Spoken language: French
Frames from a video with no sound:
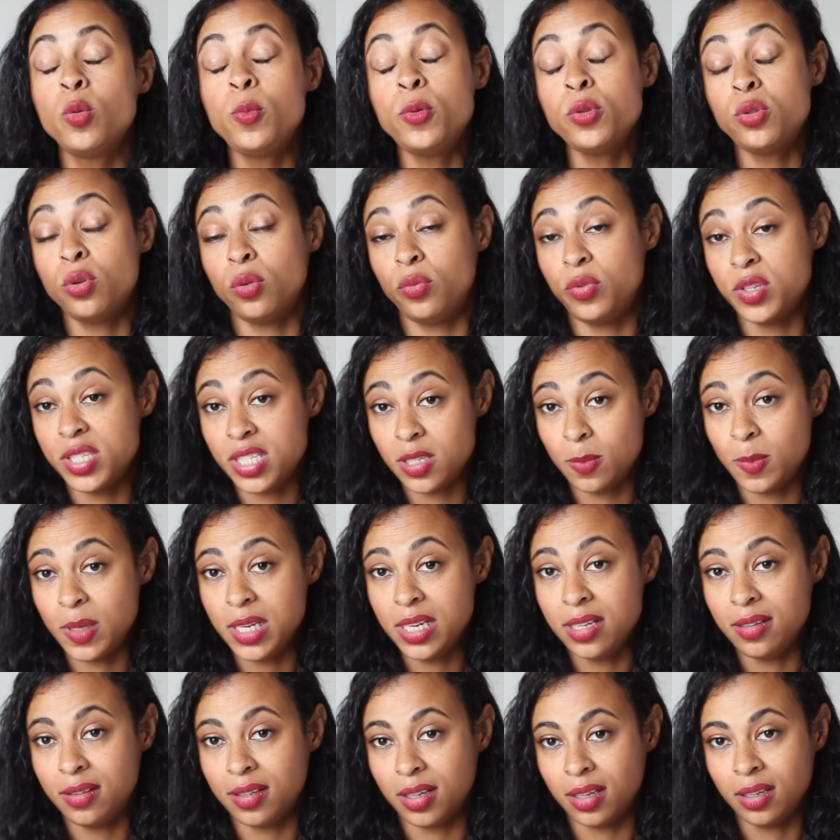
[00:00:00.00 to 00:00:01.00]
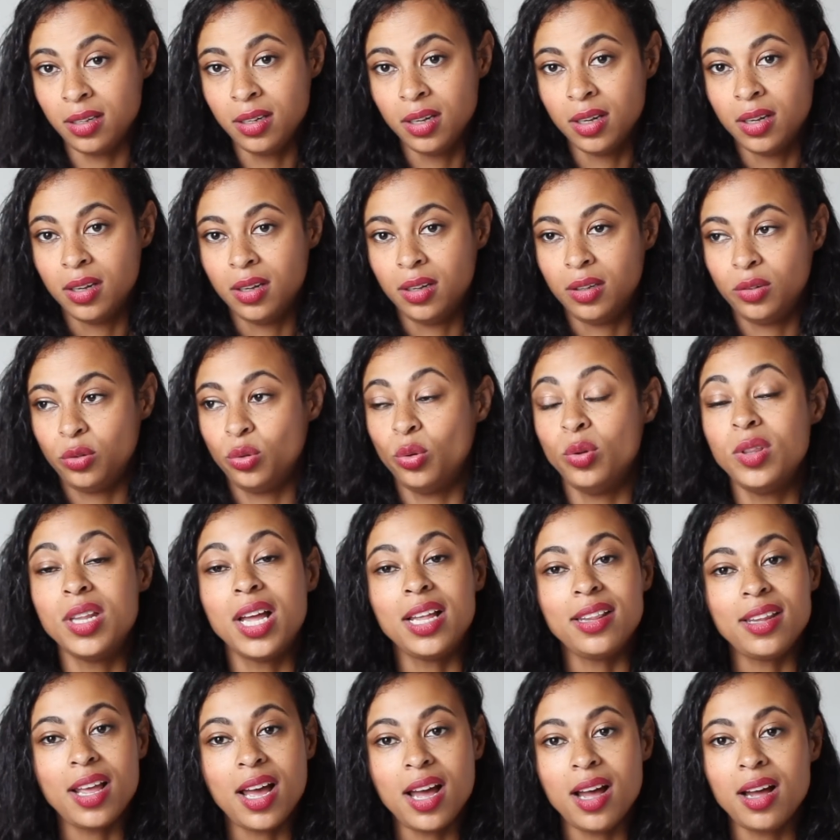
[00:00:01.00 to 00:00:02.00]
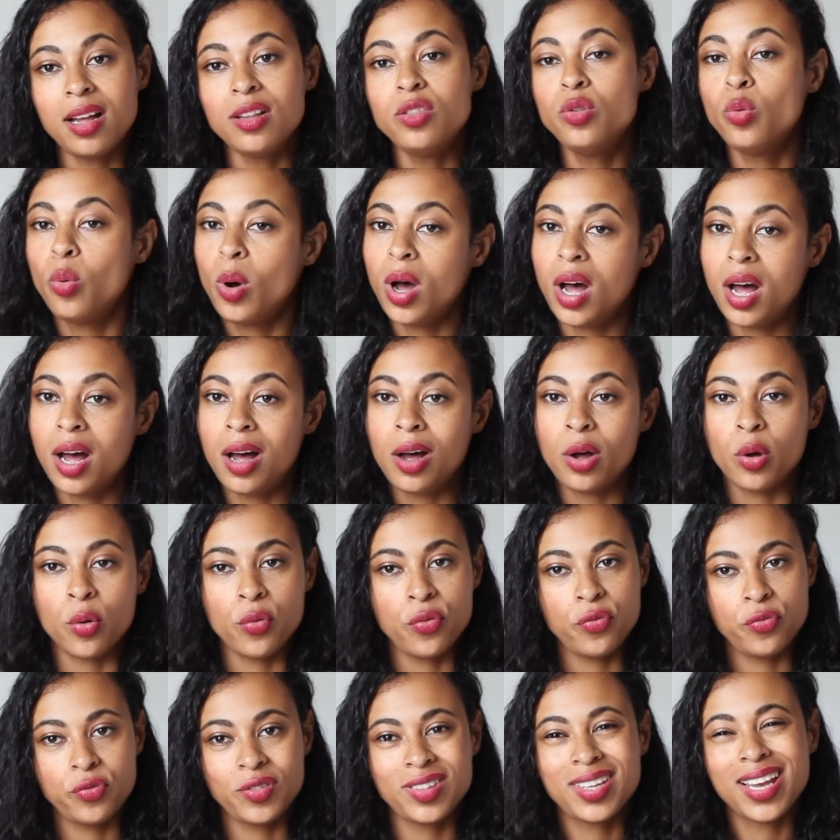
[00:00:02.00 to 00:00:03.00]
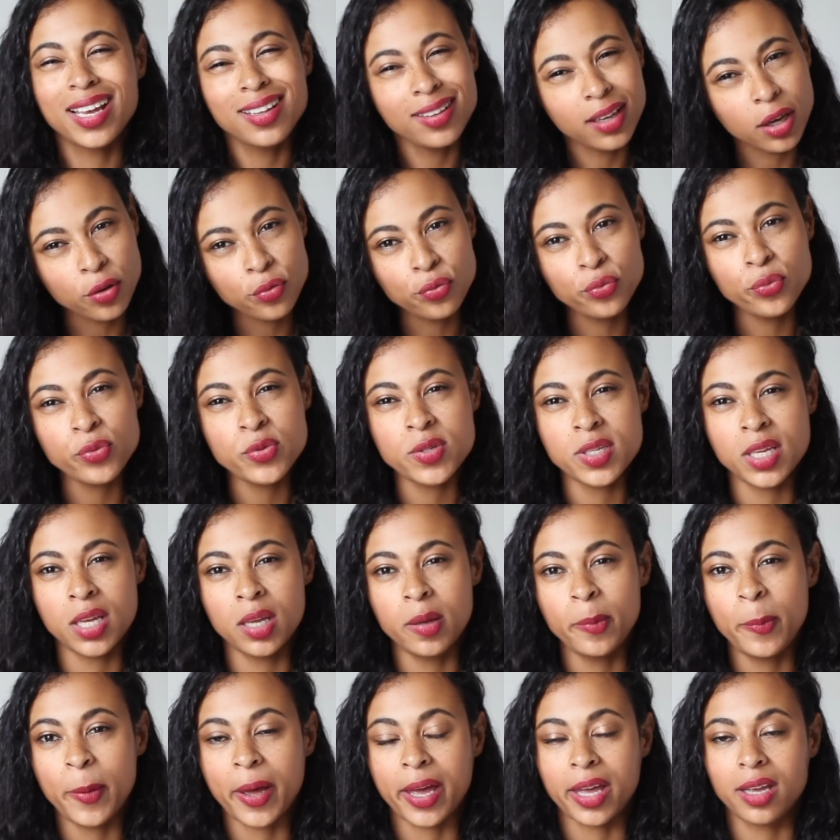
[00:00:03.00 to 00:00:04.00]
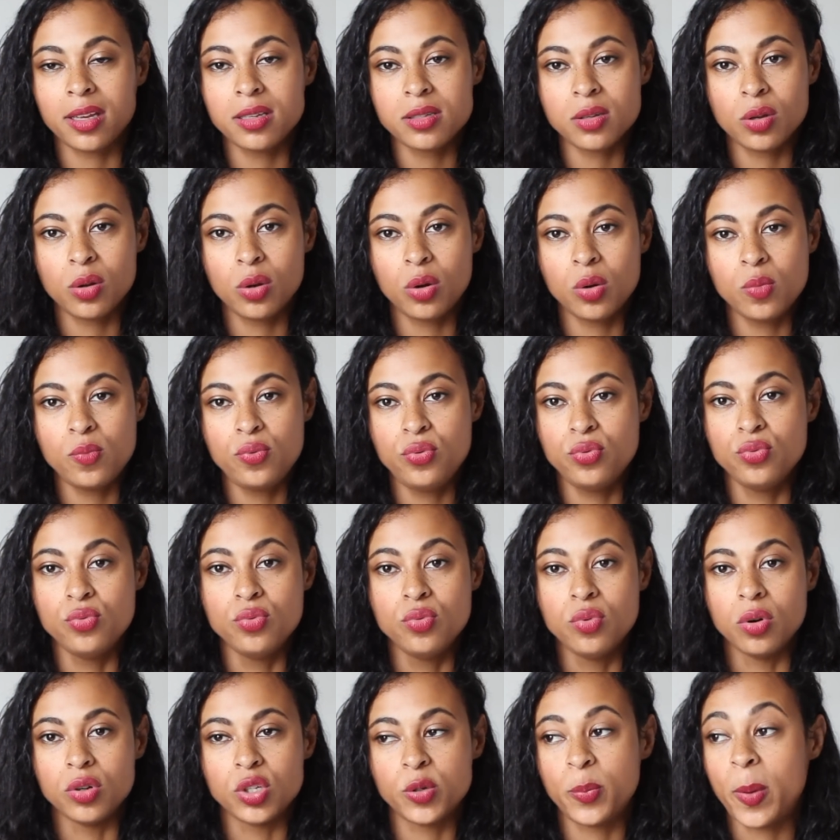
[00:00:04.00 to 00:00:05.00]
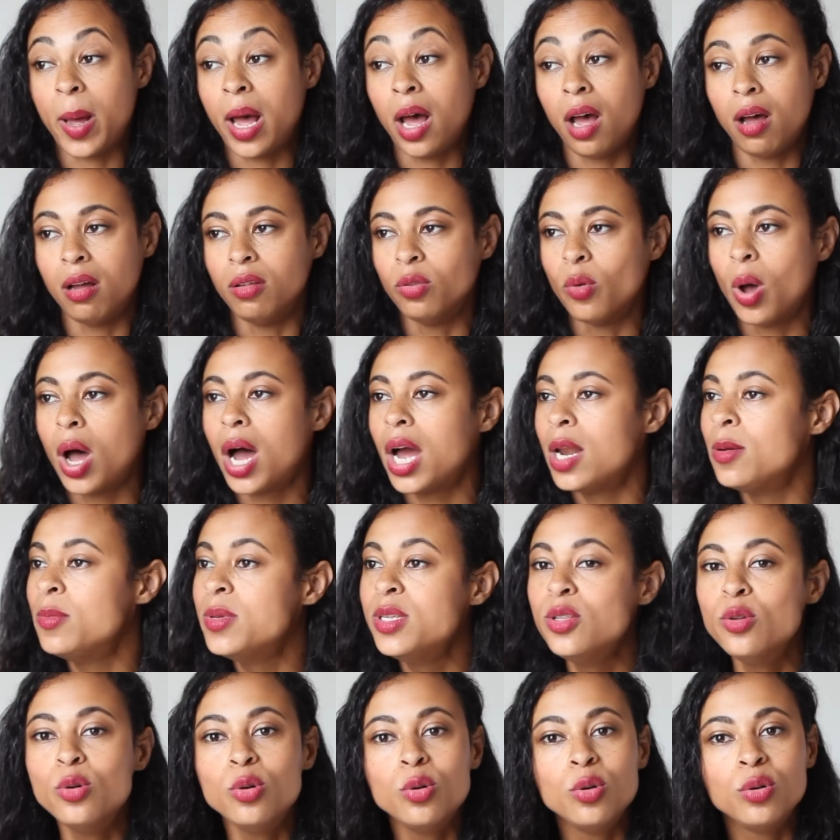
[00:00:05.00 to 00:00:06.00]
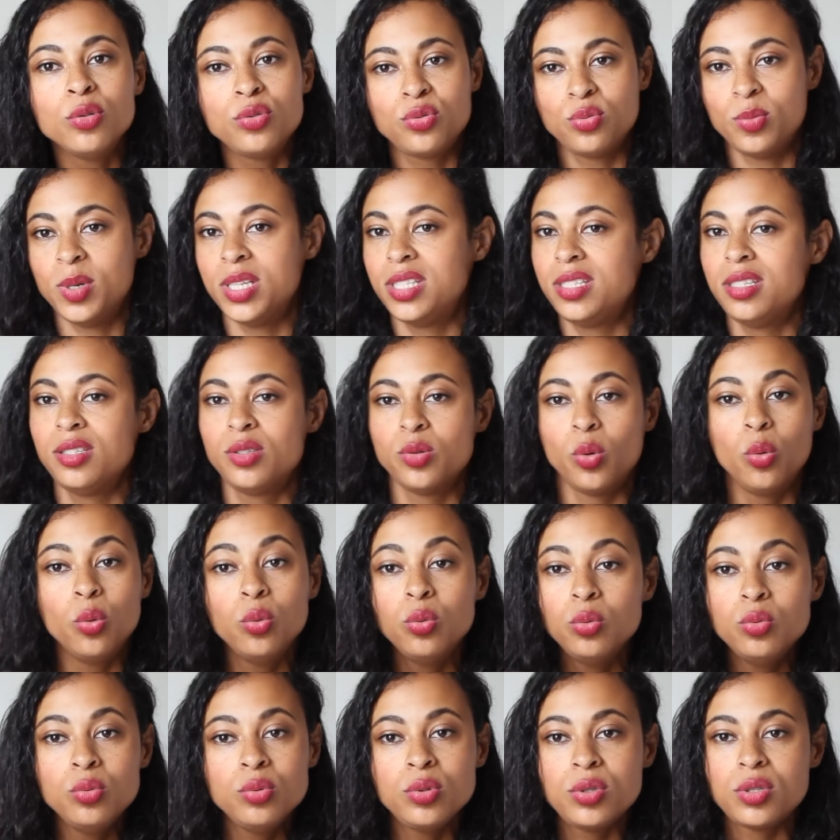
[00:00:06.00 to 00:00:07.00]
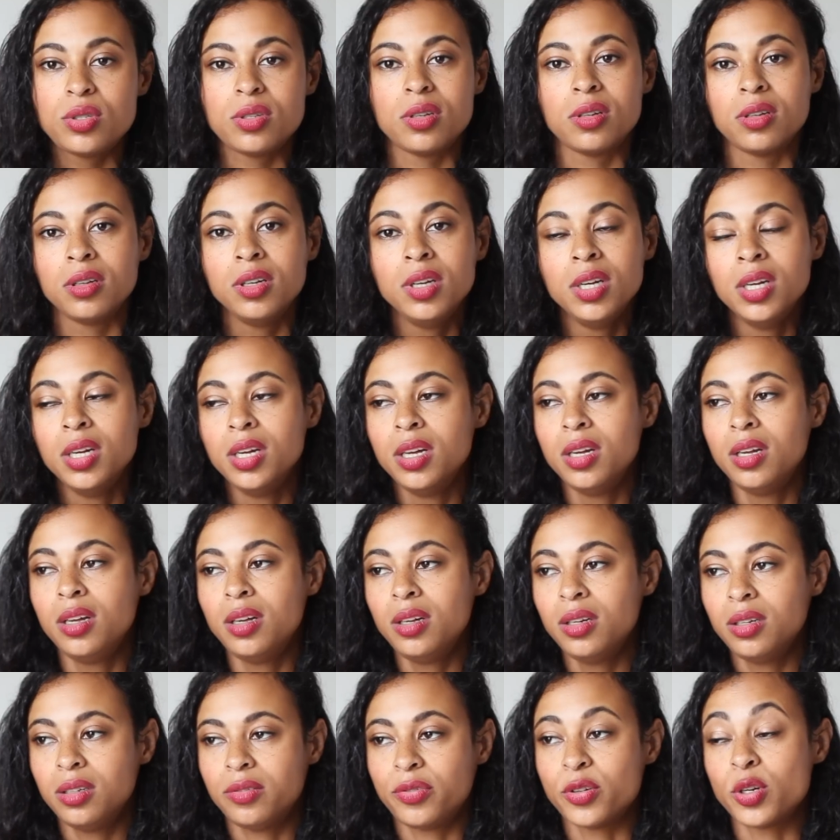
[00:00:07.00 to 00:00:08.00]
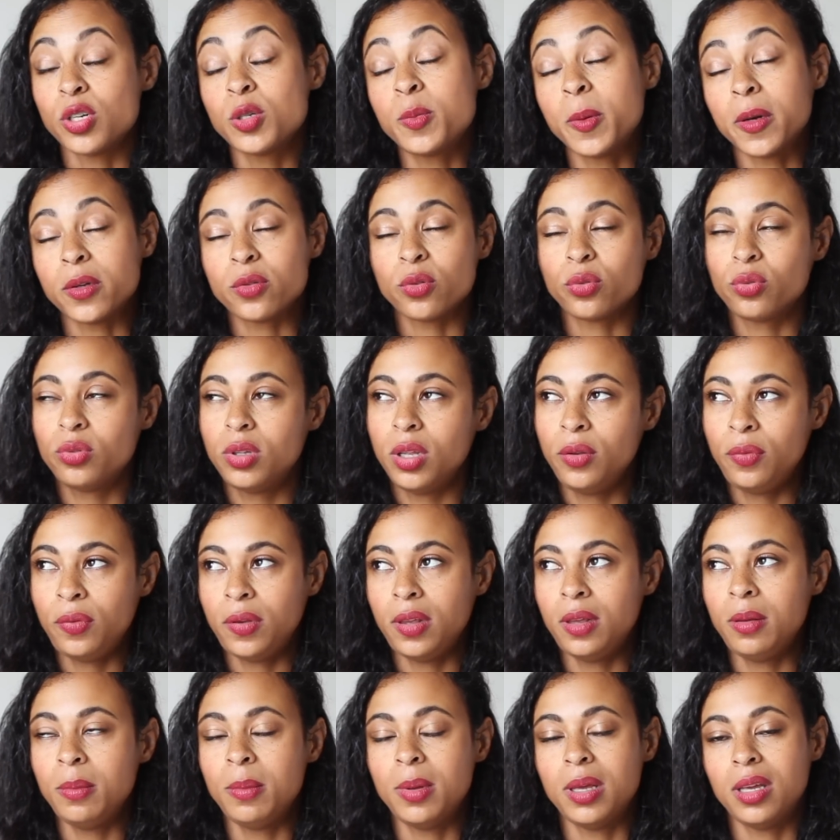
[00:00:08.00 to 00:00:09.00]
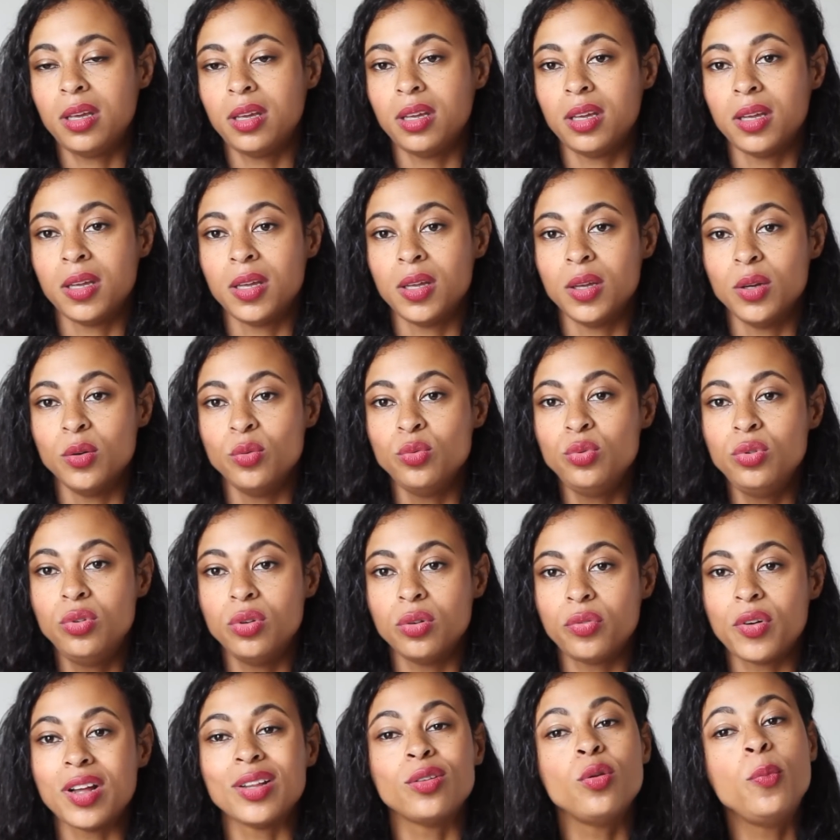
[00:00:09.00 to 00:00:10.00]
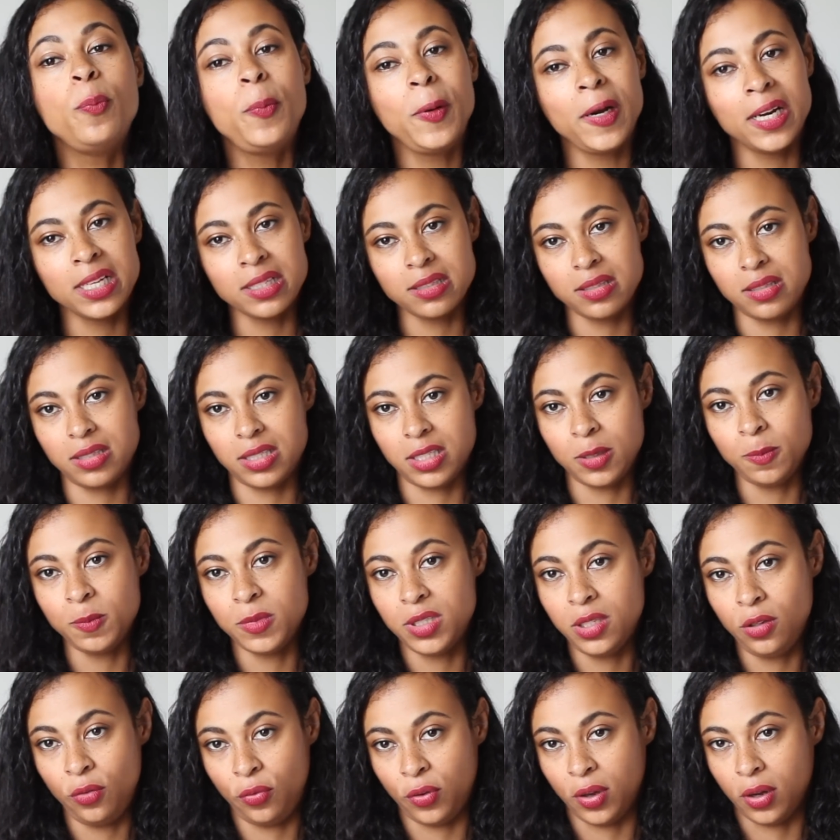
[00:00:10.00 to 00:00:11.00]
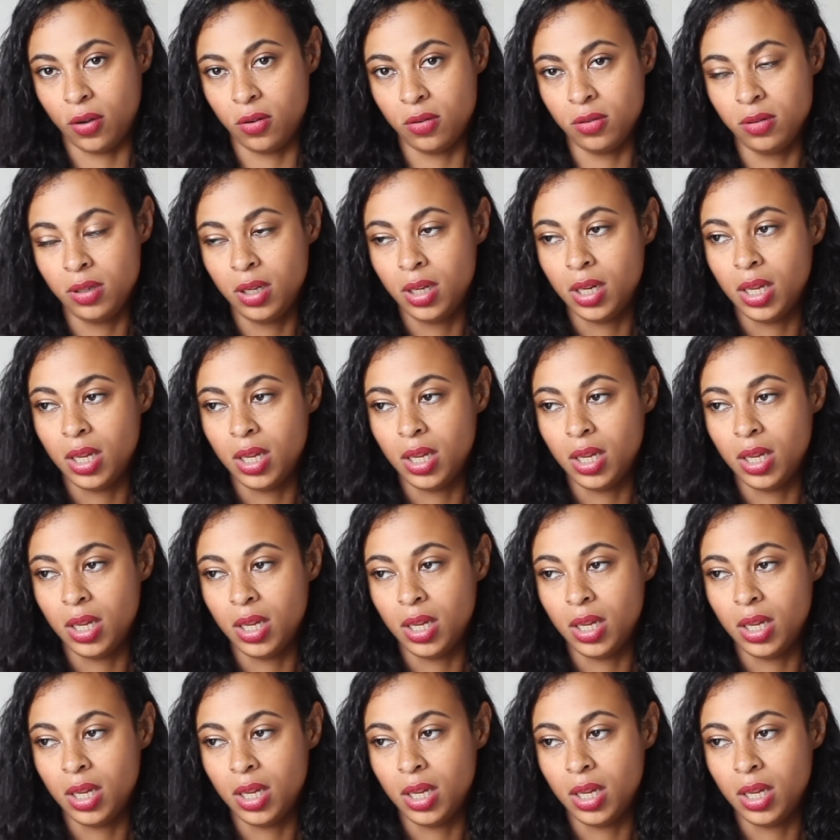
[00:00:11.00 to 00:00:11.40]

plus de visibilité de nanas noires très très foncées par exemple ou je sais pas noires albinos ou métisses rousses enfin là, je parle surtout des filles, mais ou de, enfin, de plein de types différents